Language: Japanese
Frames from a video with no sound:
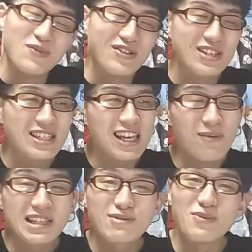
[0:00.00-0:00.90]

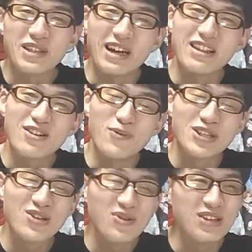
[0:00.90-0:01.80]
サマジもン見たなってもう
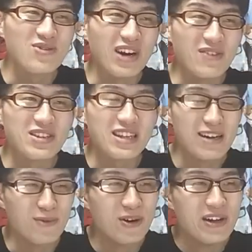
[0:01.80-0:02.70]
超テンション上がりましたい
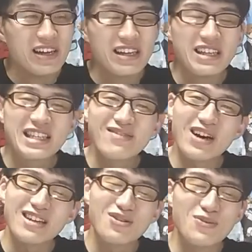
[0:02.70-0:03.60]
やもう1
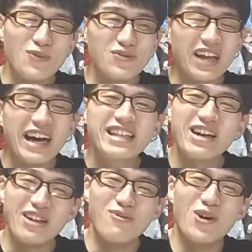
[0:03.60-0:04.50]
話がちょっともう泣いた
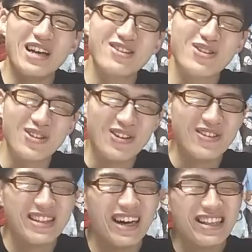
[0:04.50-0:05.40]
よねもうちょっと
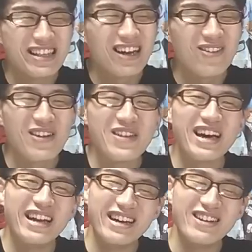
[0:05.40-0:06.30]
なんだこれみたいな